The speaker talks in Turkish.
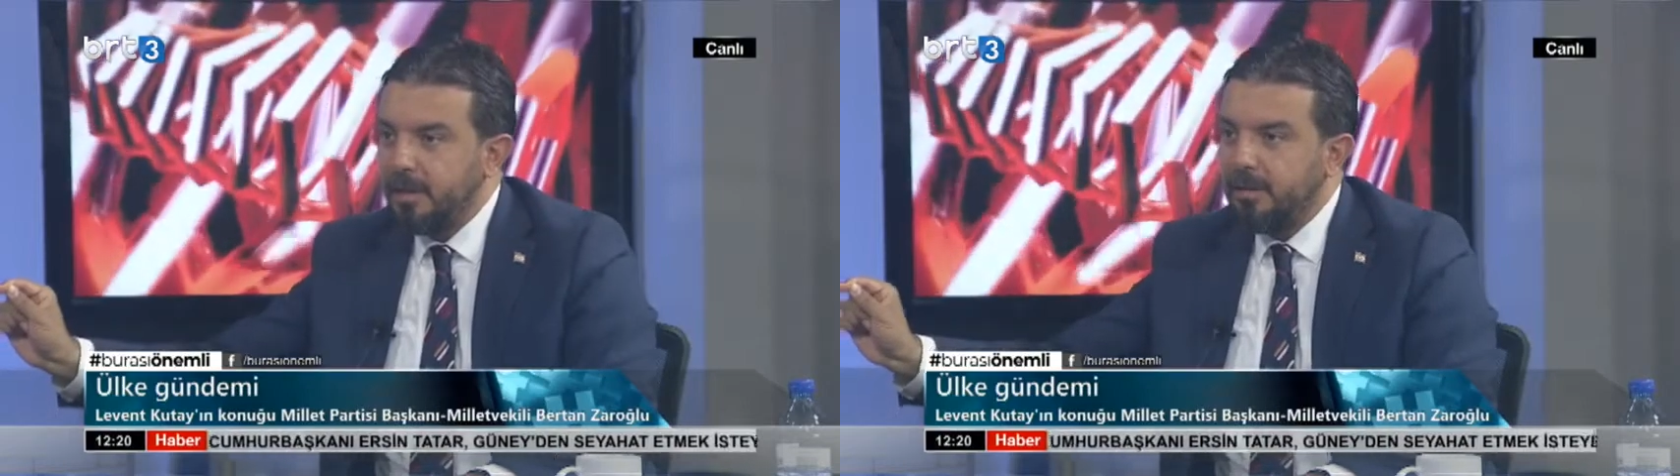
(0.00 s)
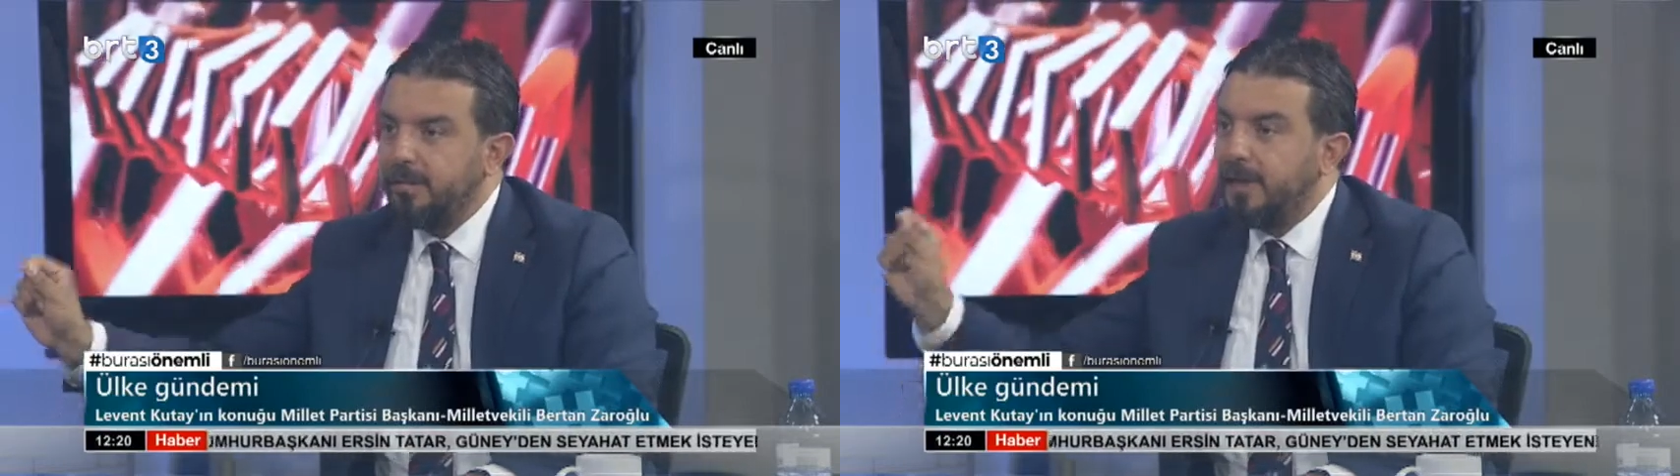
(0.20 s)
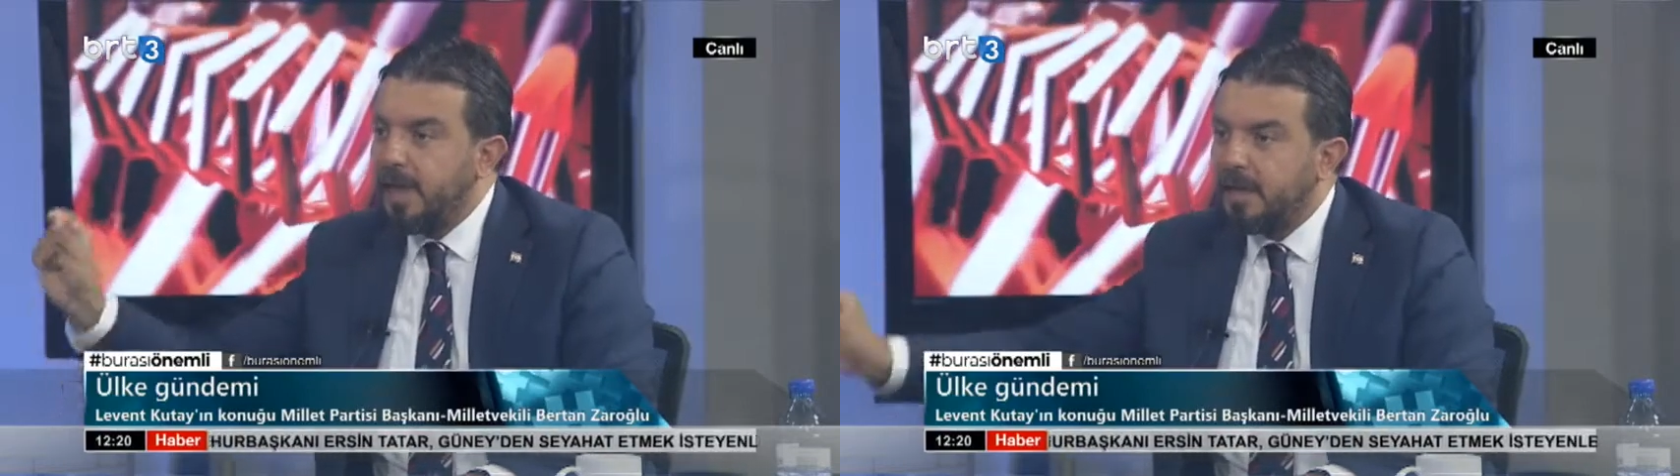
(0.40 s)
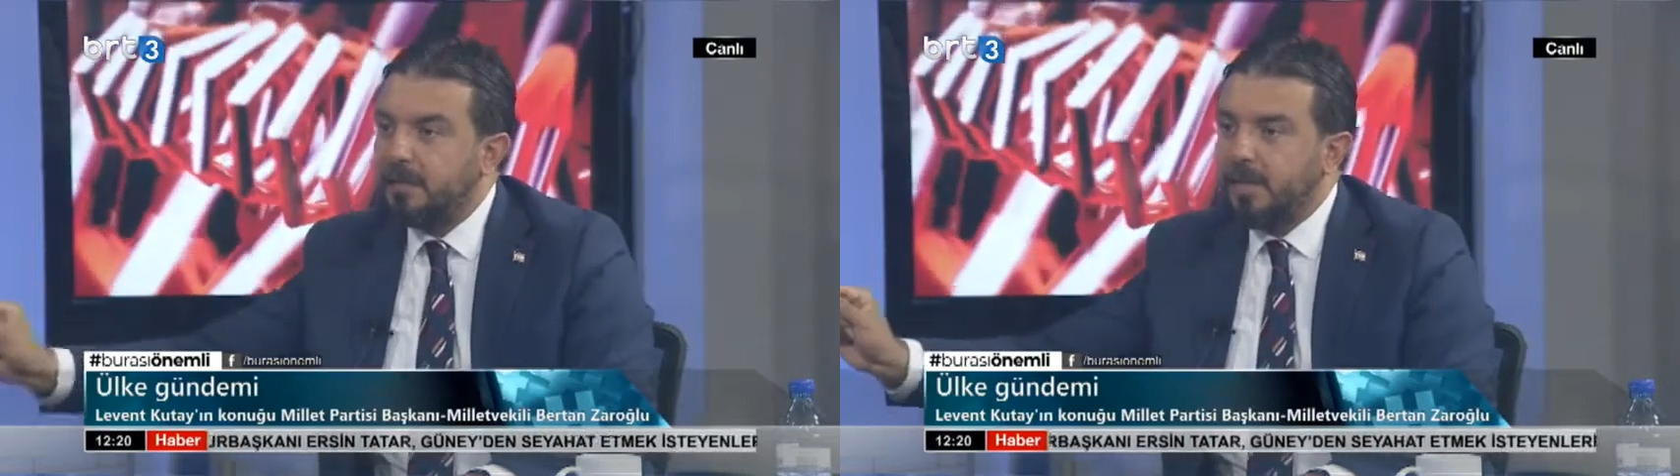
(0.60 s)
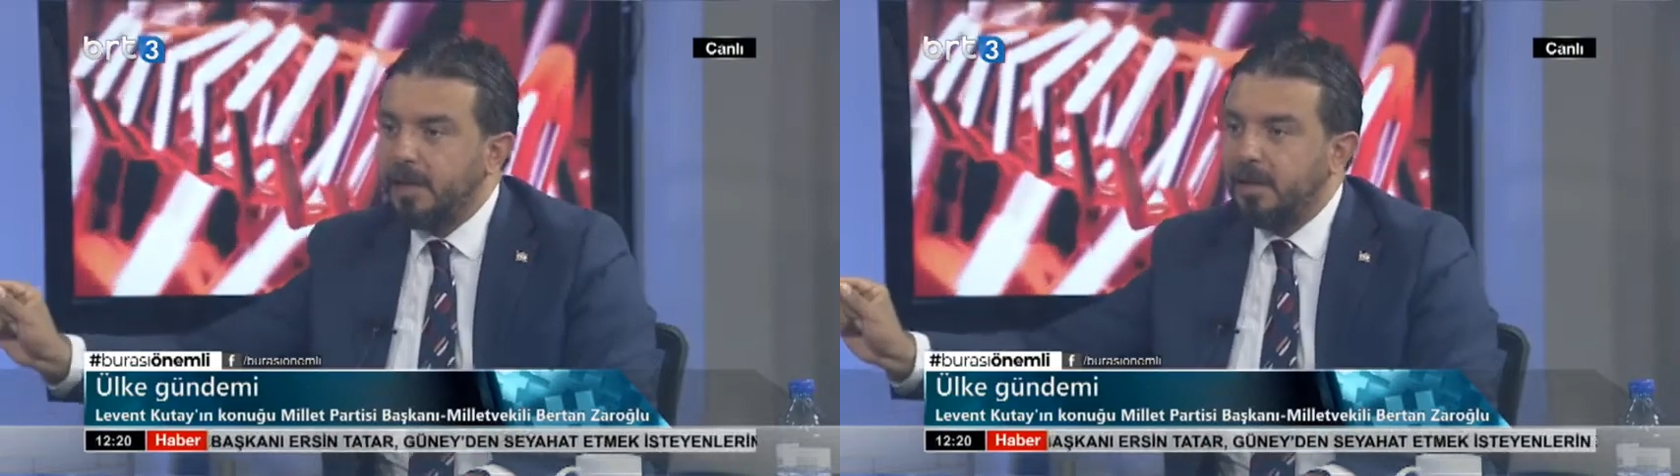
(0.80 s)

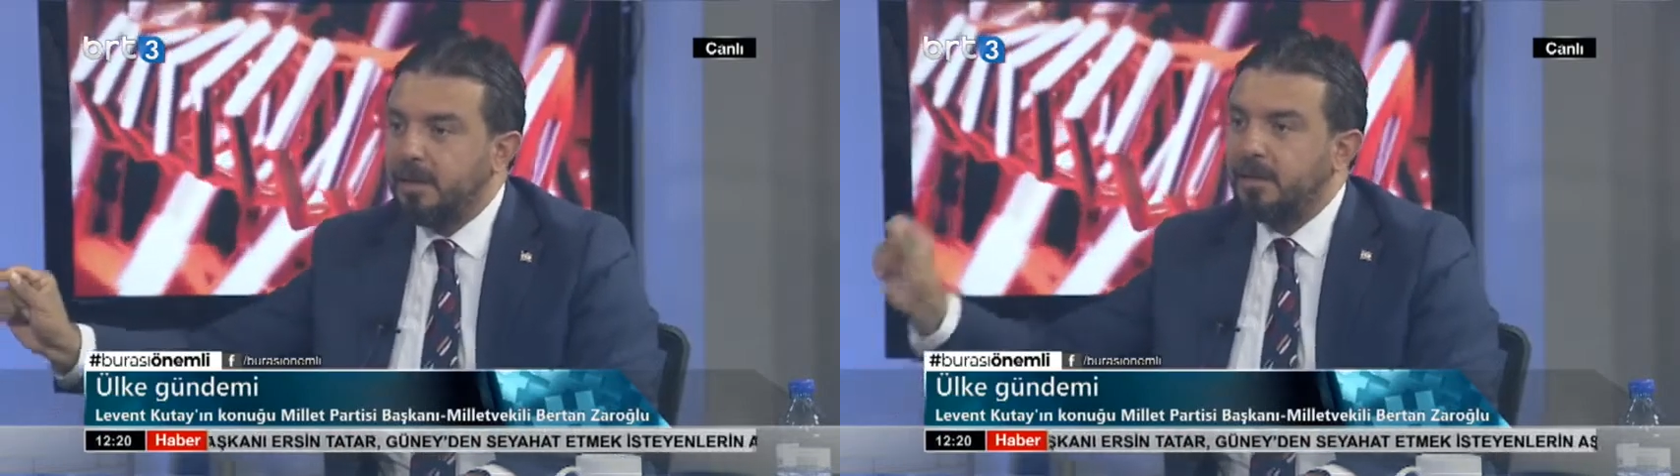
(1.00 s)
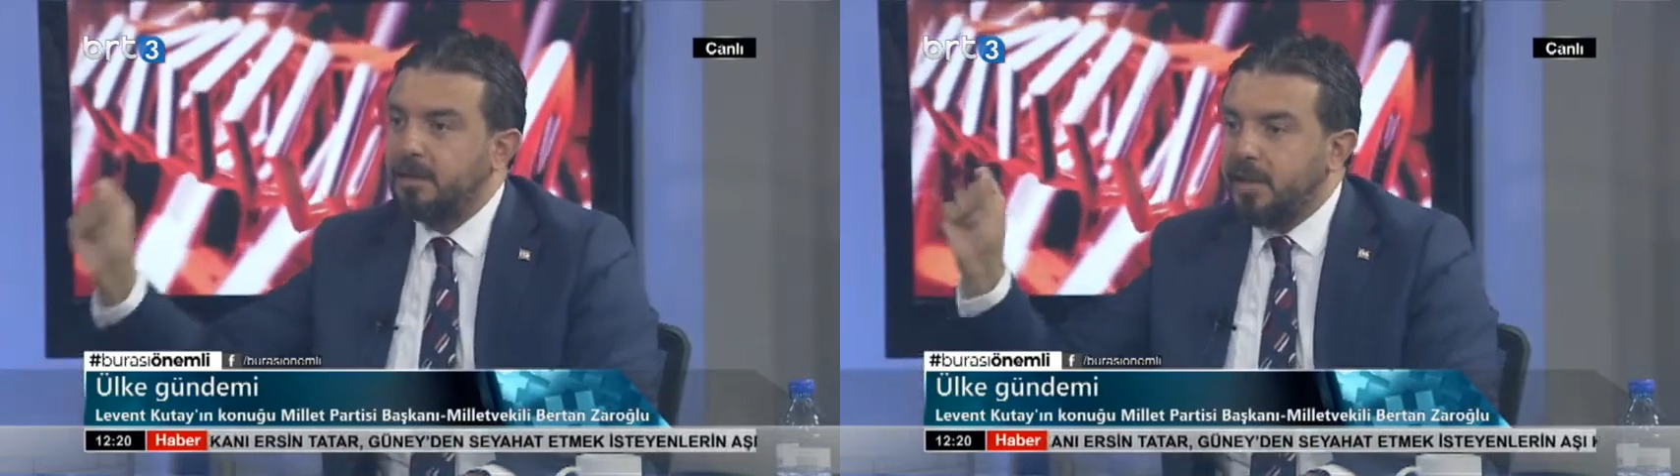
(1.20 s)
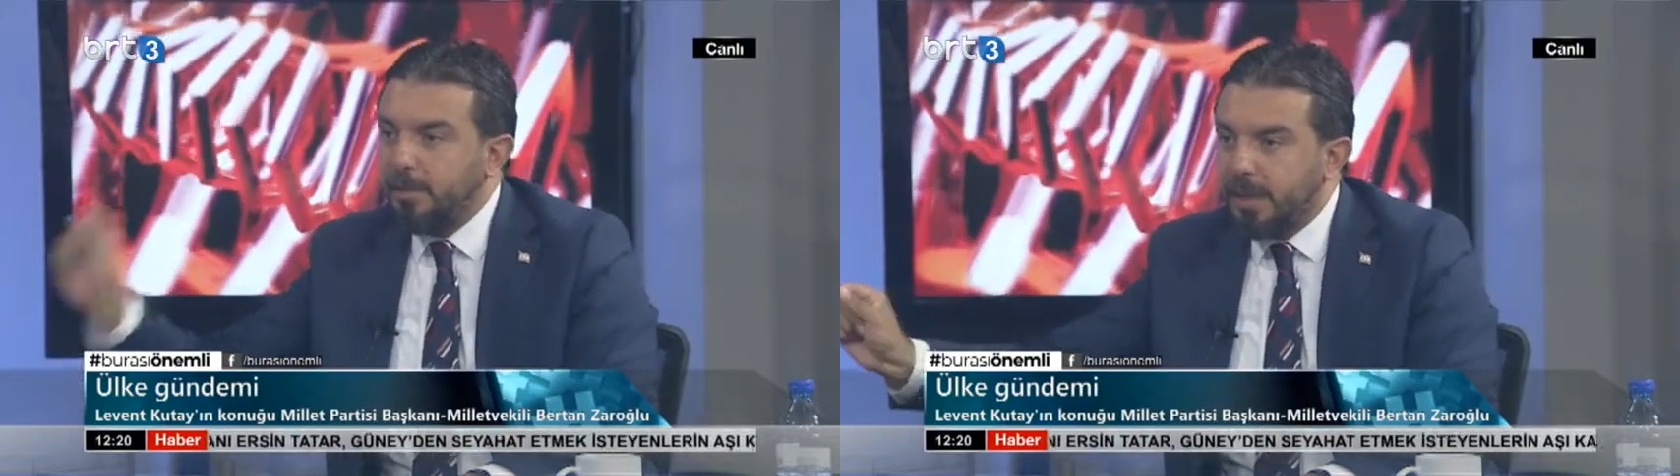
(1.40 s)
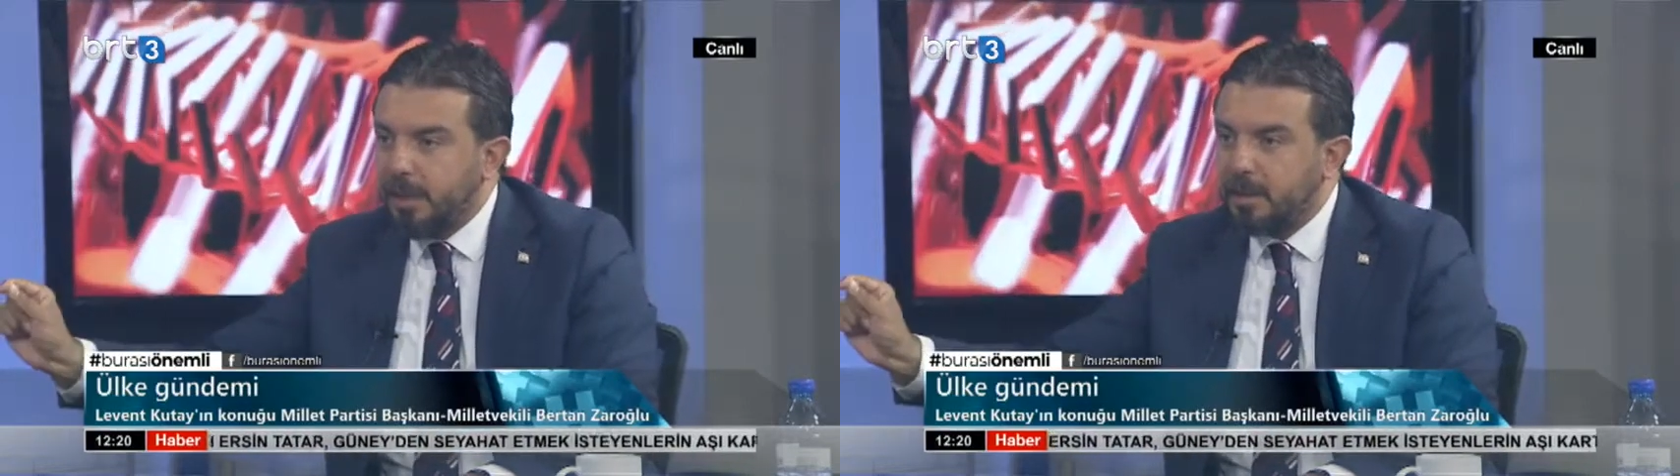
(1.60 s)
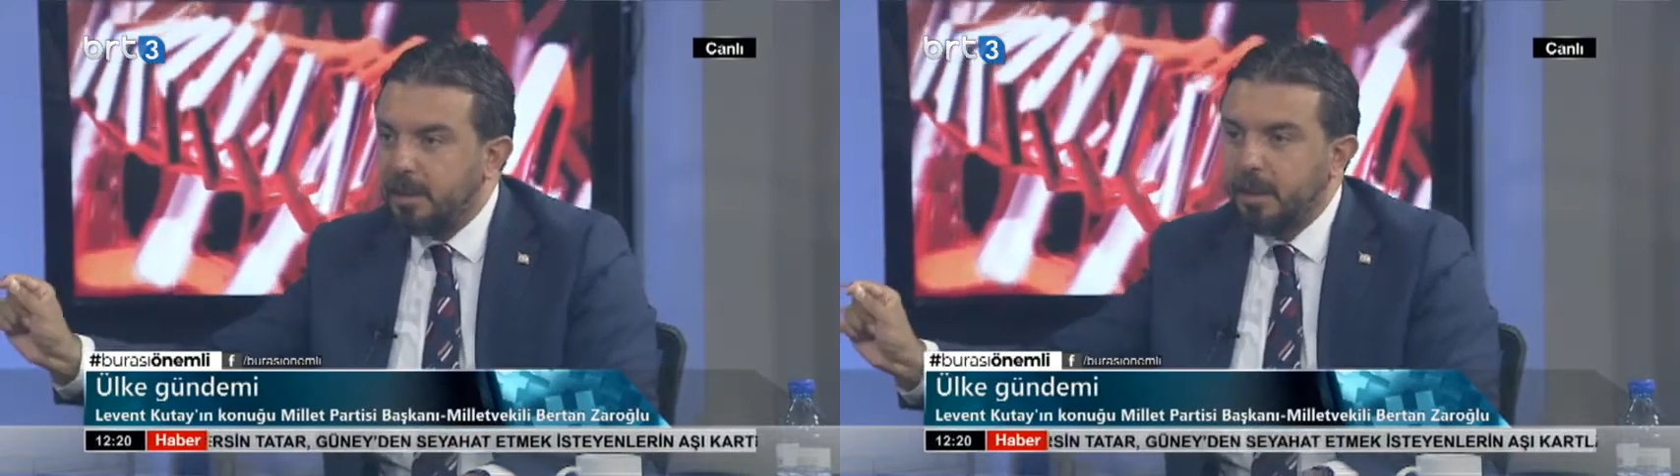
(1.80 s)
fiyat veren
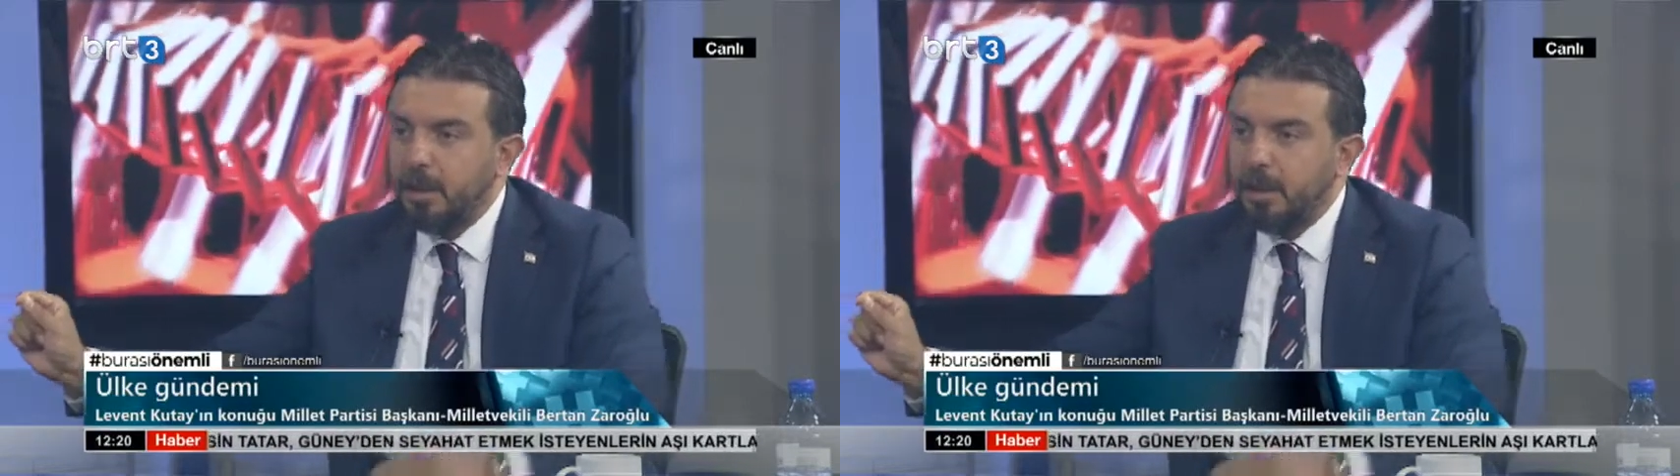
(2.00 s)
tipik